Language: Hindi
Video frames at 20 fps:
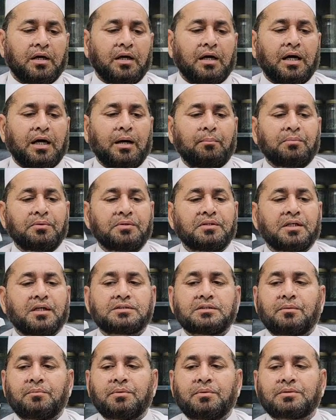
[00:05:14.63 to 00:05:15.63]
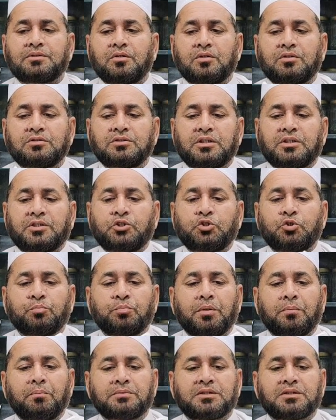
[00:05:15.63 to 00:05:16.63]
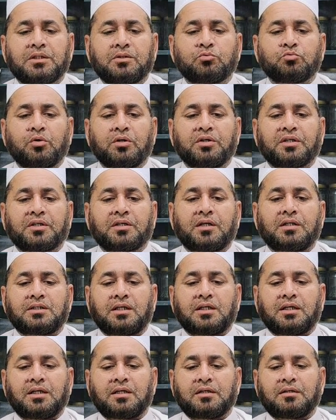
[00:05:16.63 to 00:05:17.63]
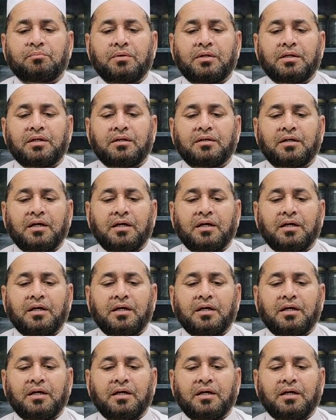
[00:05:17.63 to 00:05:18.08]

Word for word: आप भी देख रहे हैं मेरी ये टिश्यू पेपर से धुआं निकल रहा है मैं